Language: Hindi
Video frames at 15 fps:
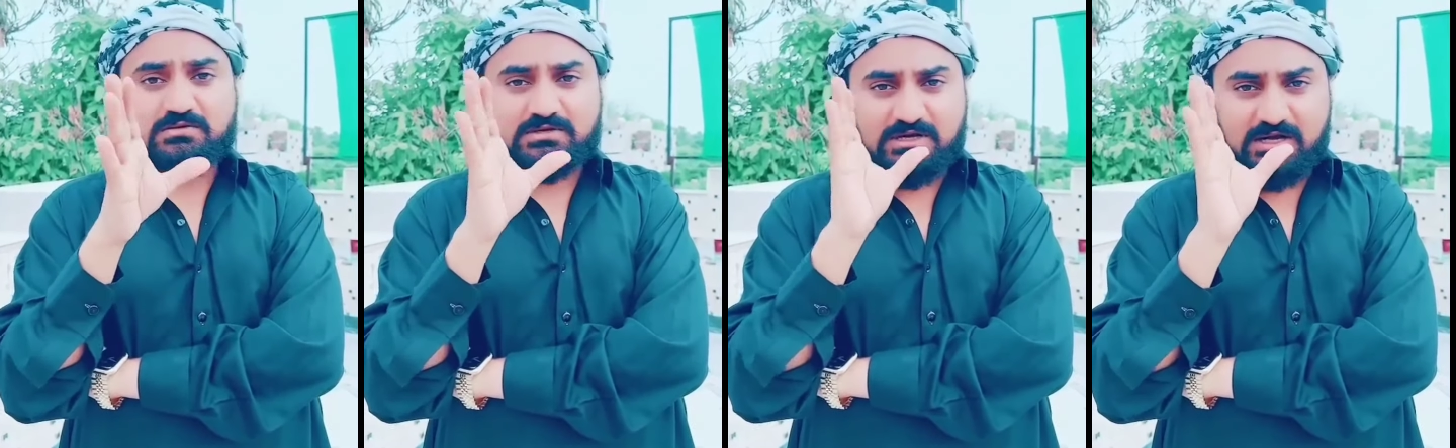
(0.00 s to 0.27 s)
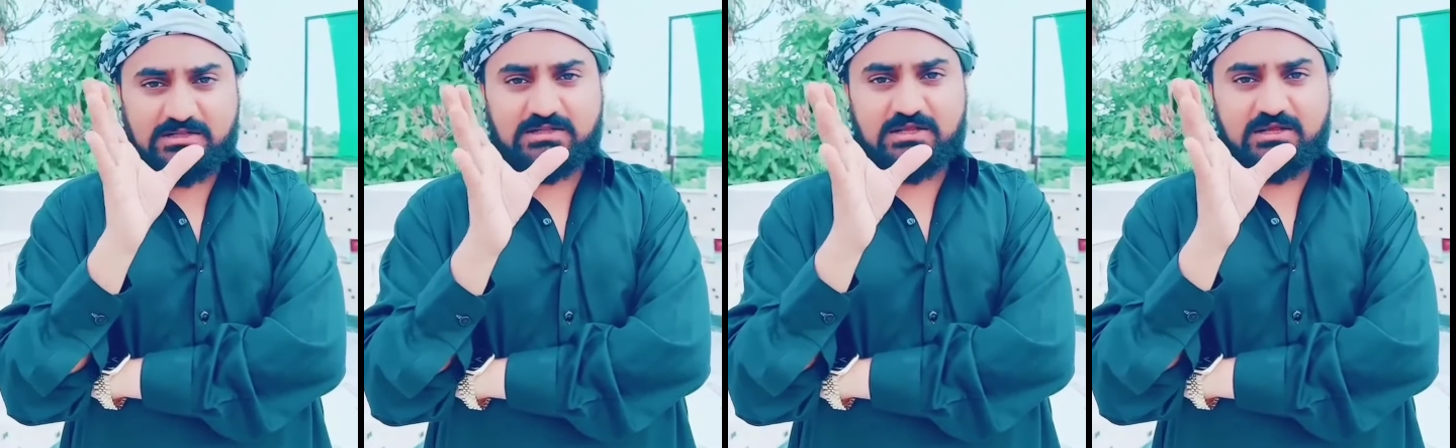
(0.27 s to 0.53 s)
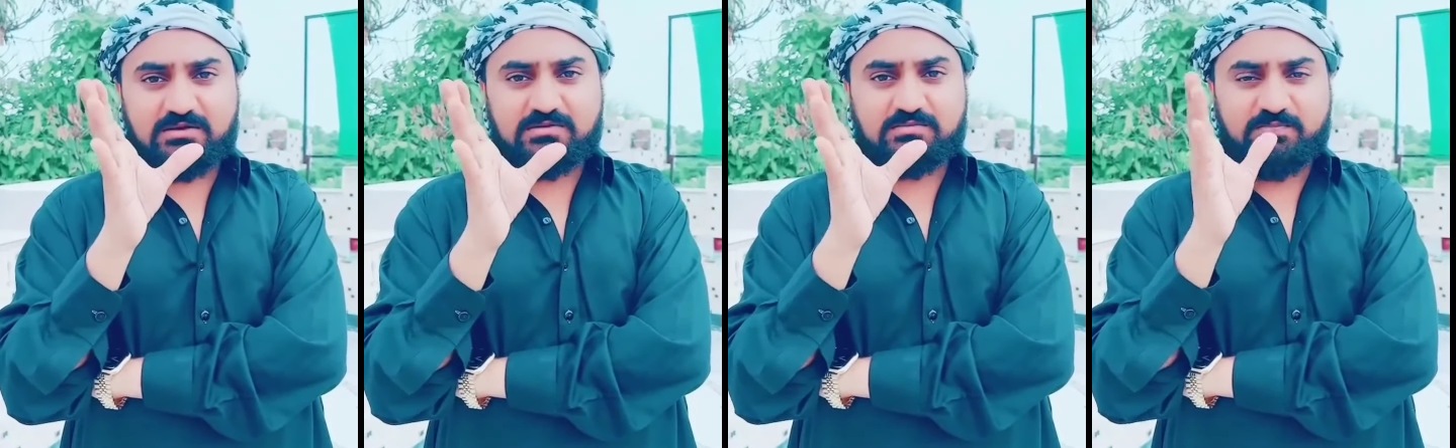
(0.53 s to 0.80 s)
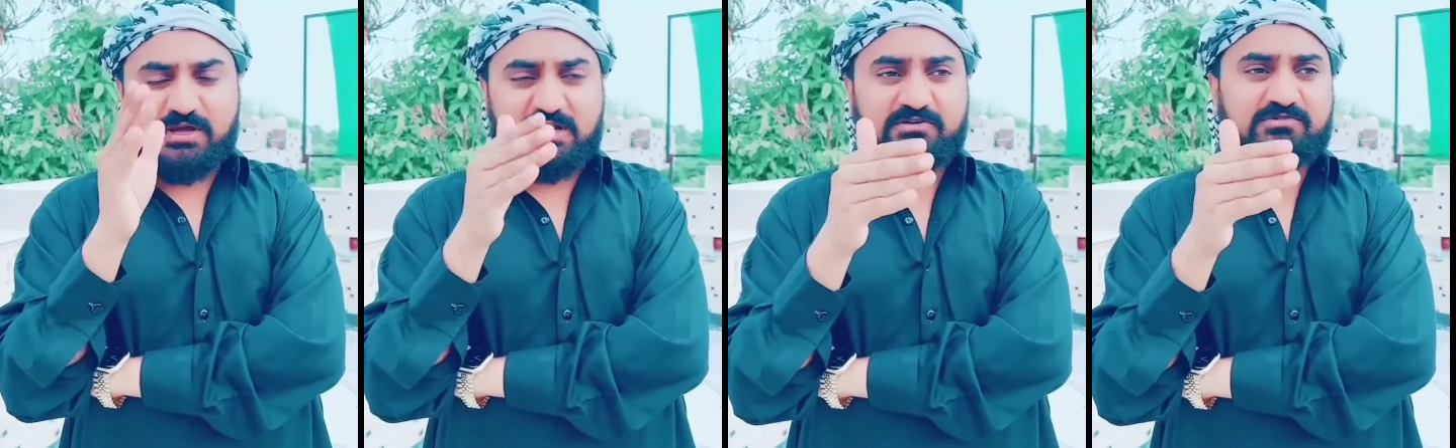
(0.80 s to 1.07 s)
याद है
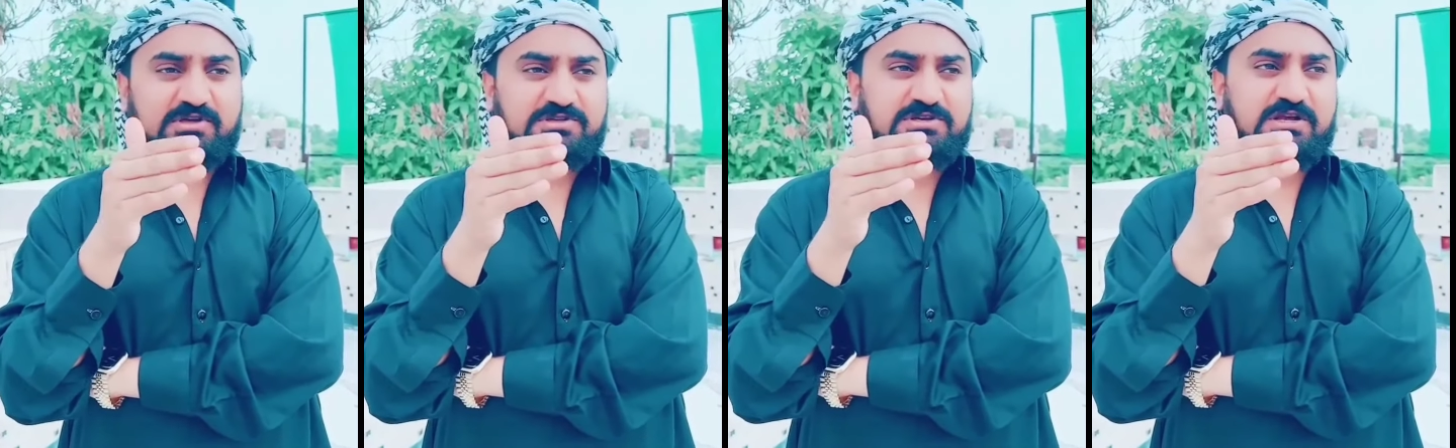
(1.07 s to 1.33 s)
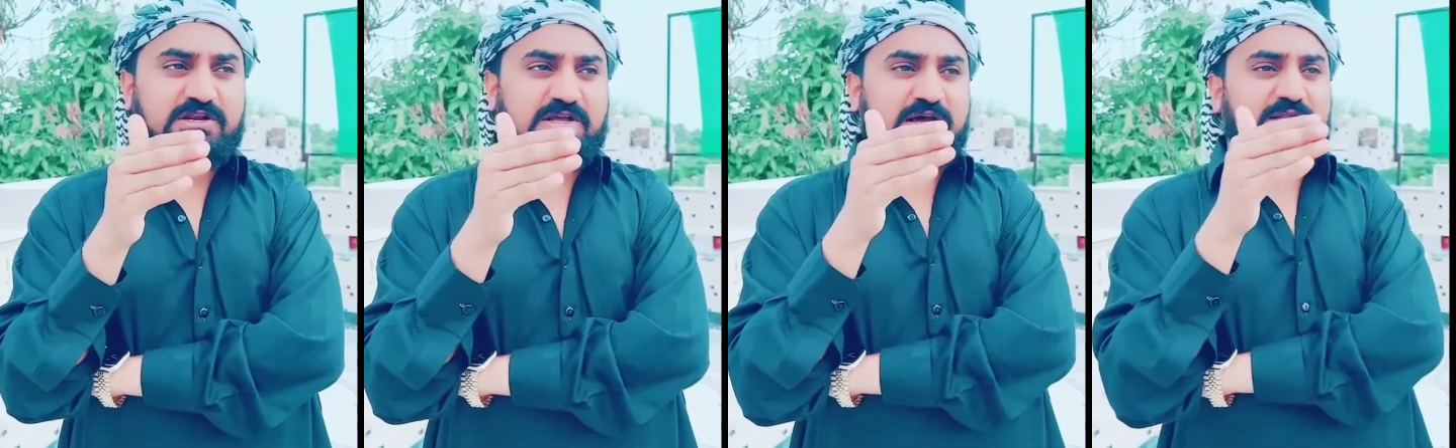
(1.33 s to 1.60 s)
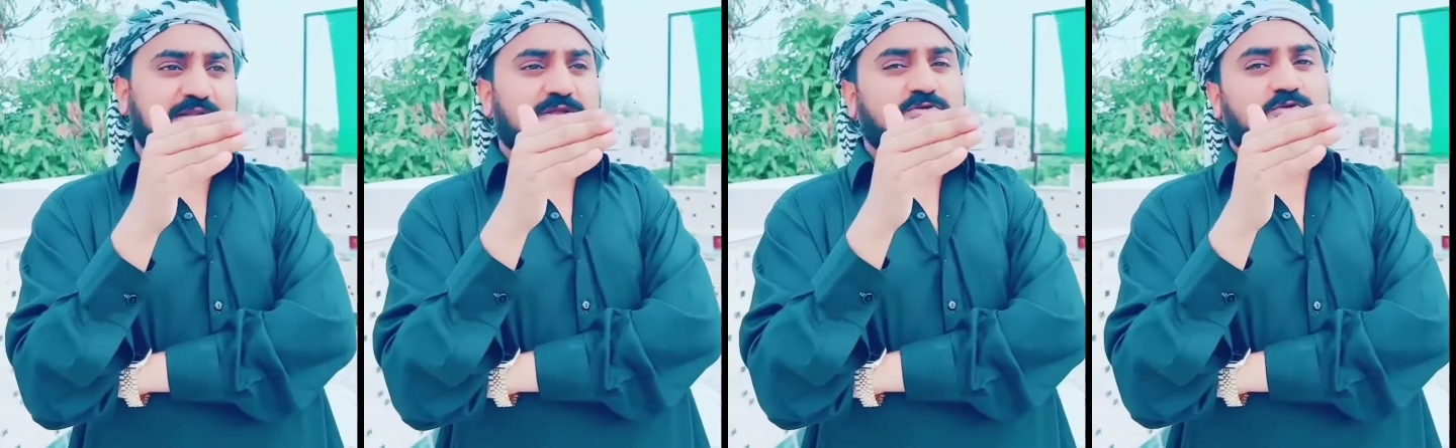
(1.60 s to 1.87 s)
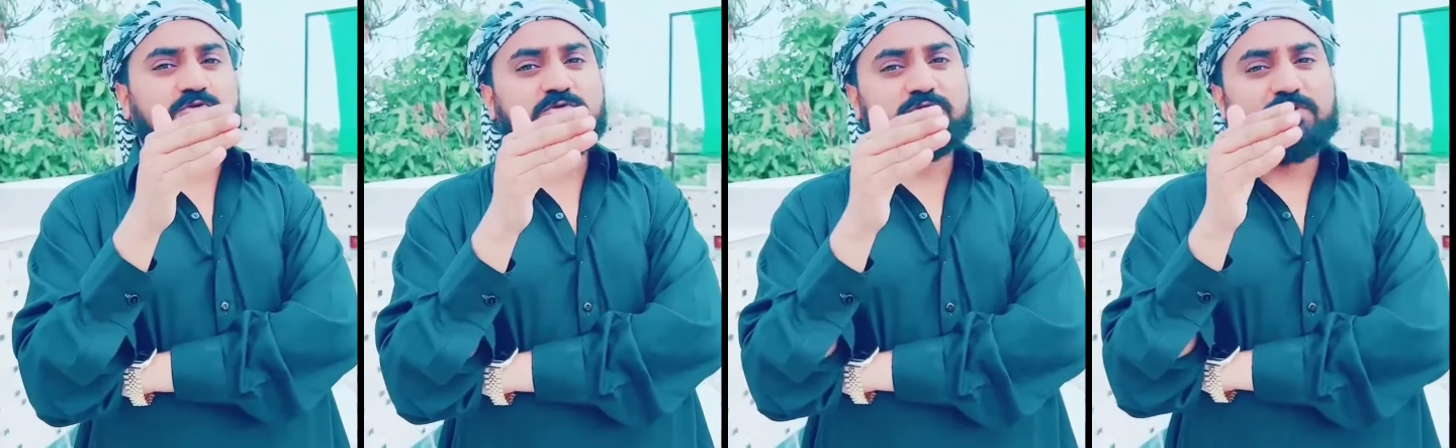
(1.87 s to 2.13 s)
पहले भी ये जेल गया था
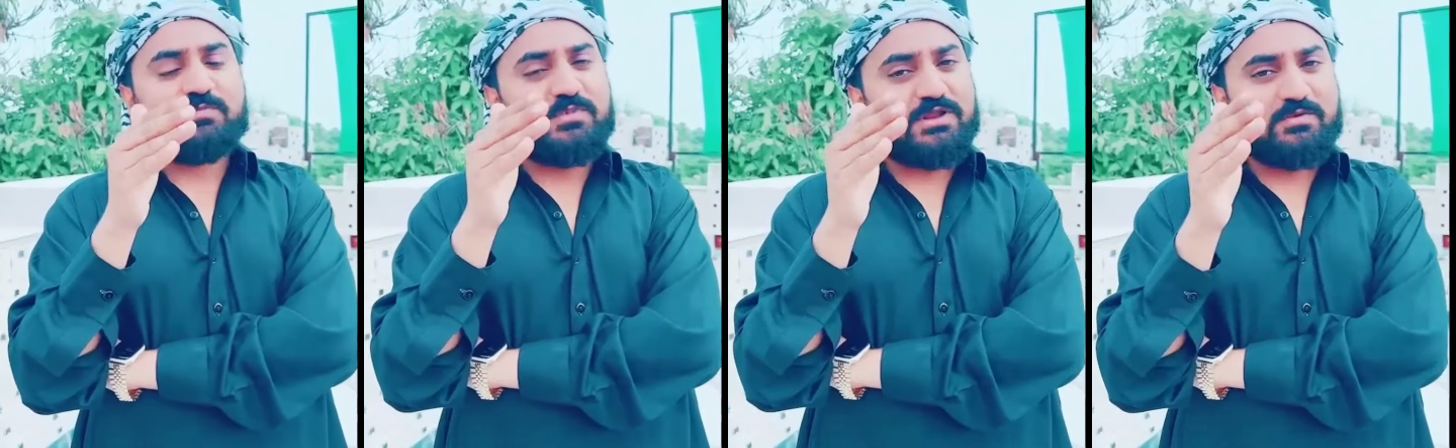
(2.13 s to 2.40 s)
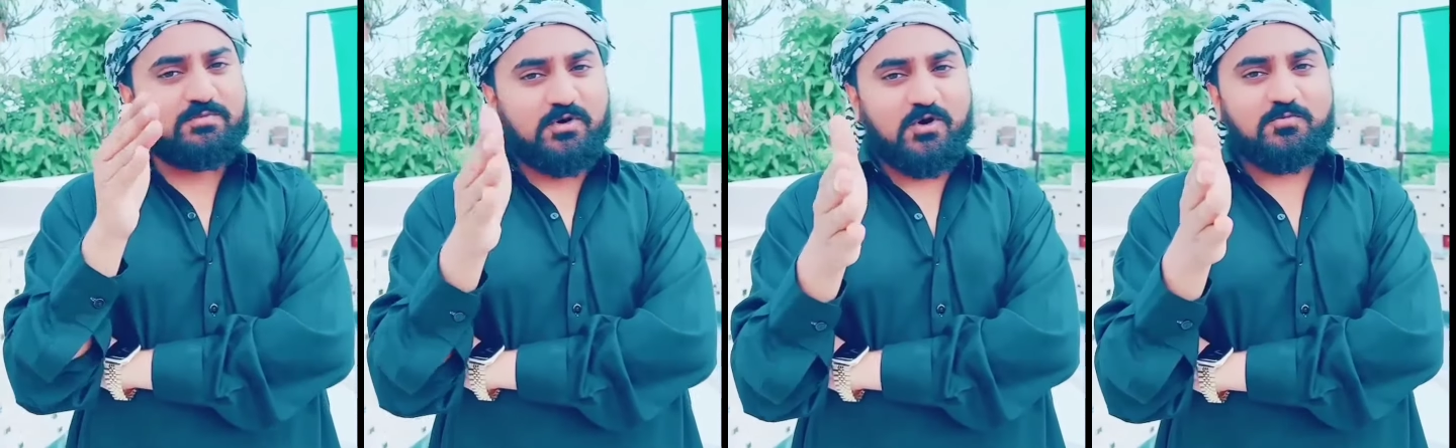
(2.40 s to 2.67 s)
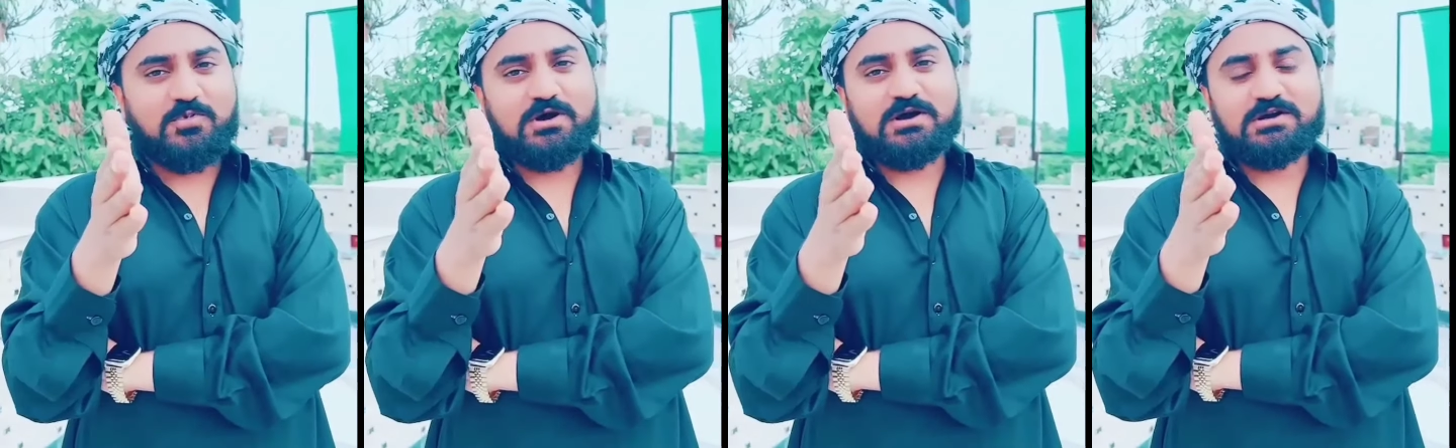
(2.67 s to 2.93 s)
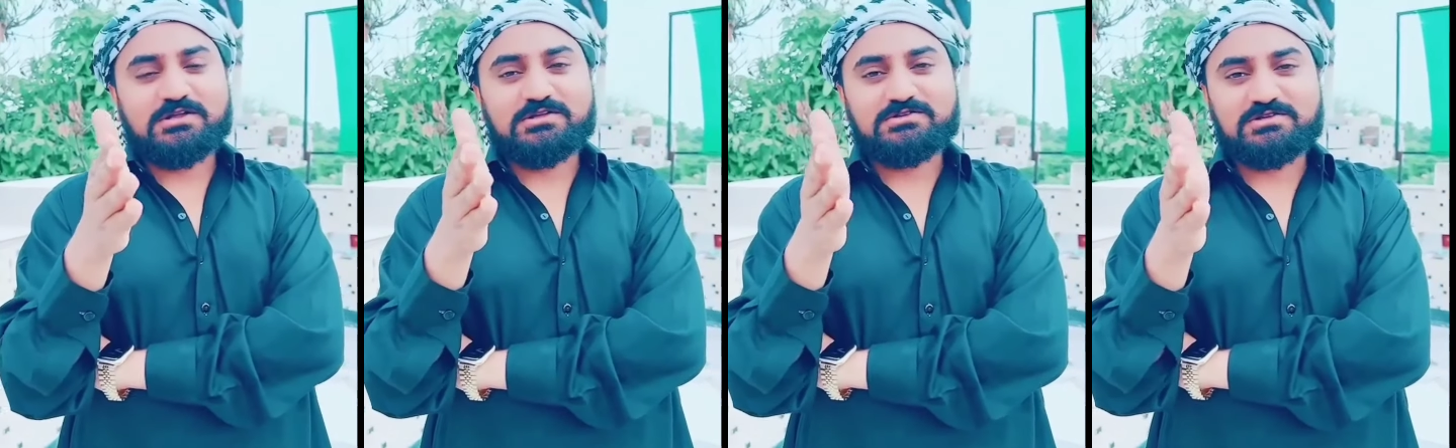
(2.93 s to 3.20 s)
तो ये मेरे पाँव पकड़
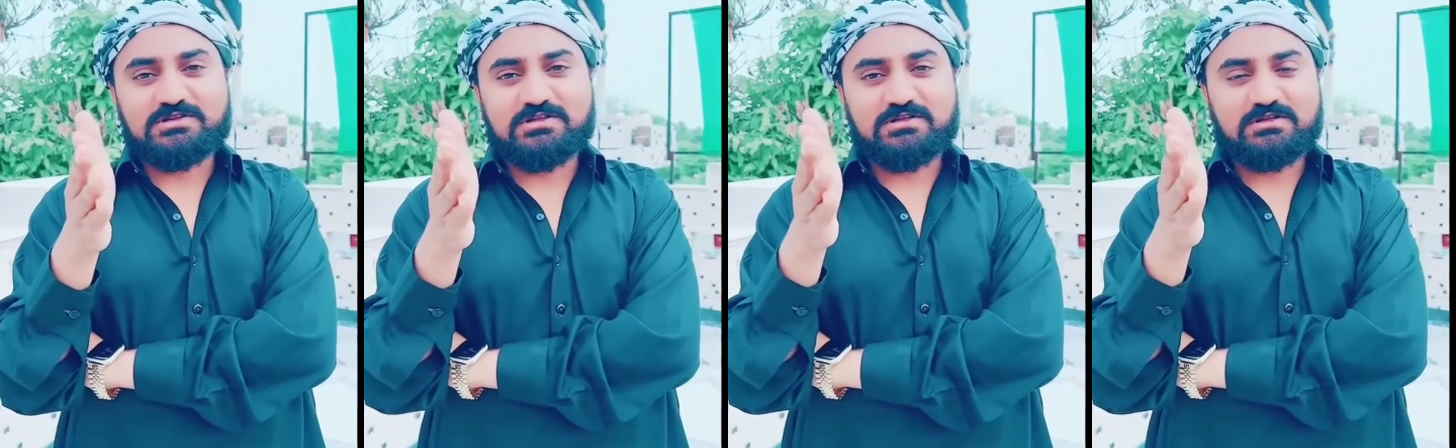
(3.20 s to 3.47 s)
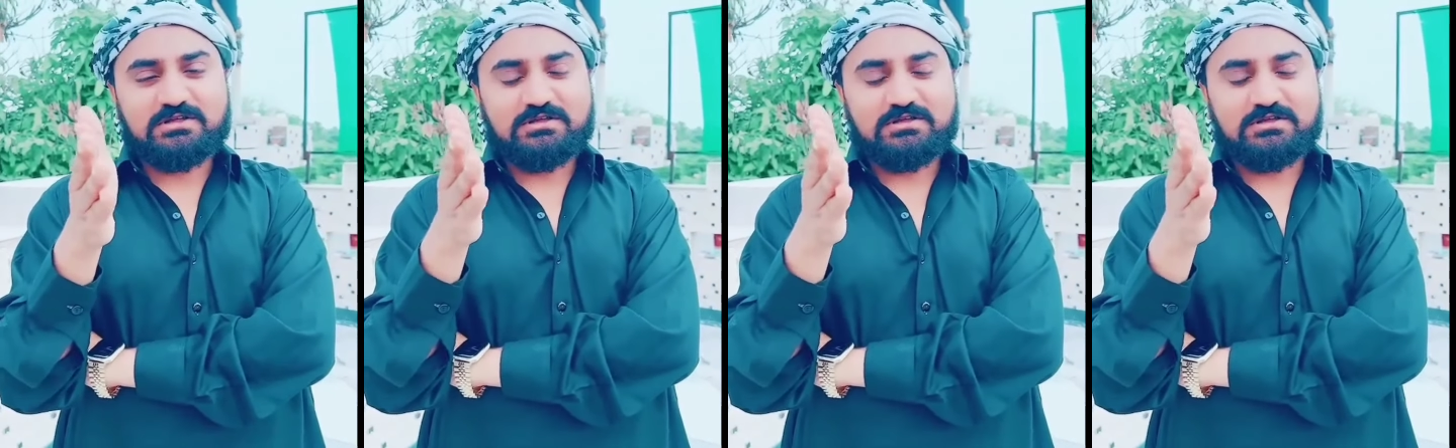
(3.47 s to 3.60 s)
लिए इसने